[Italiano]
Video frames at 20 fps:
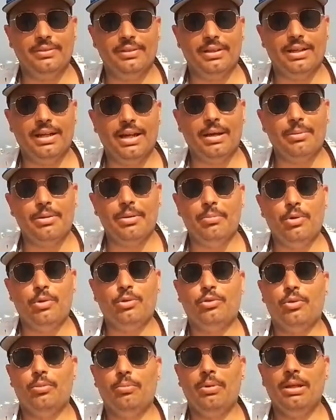Capri è
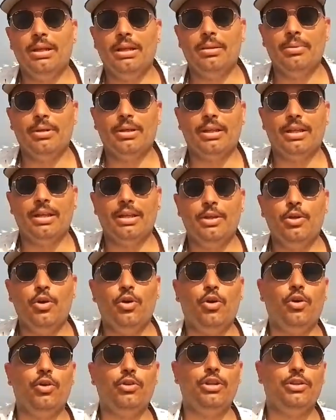molto bella perché io
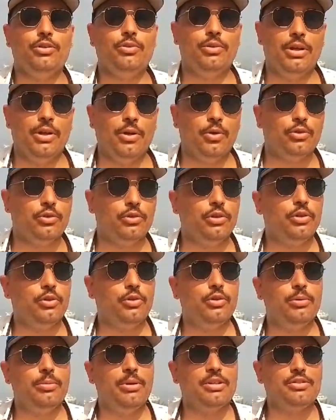ho detto una cosa, ho detto
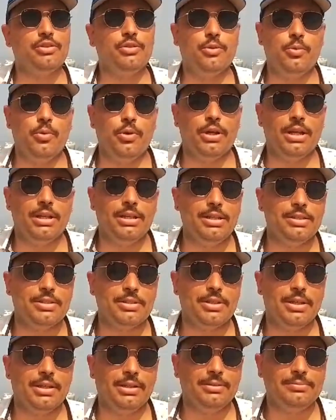rimasto il cuore a
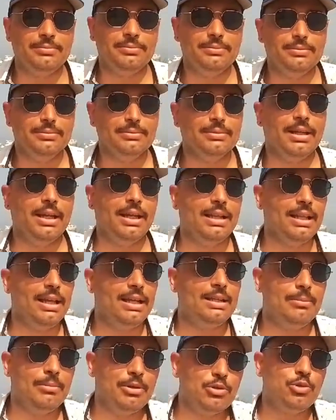Ischia e
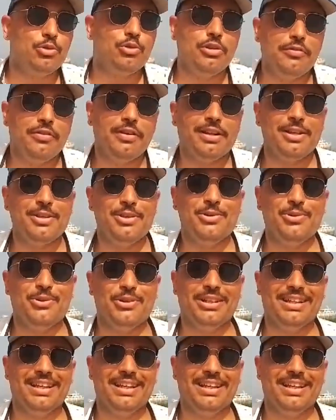l'anima sotto i faraglioni.